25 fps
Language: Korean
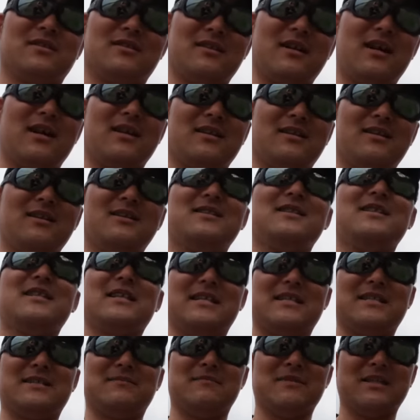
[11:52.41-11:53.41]
그러한 특징이
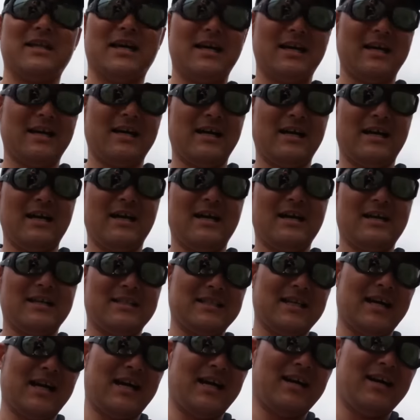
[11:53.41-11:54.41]
있습니다
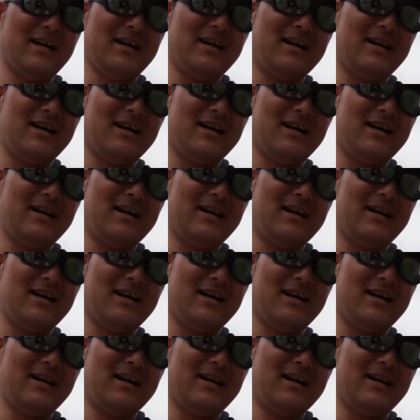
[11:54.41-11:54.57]
자